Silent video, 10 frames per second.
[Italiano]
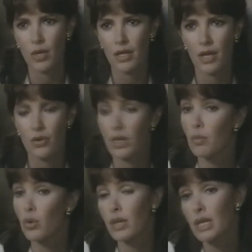e credo che
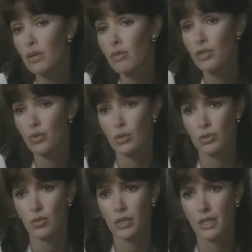lo stesso possa
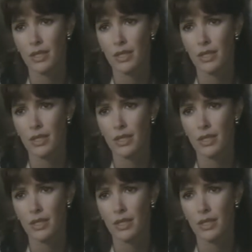valere per le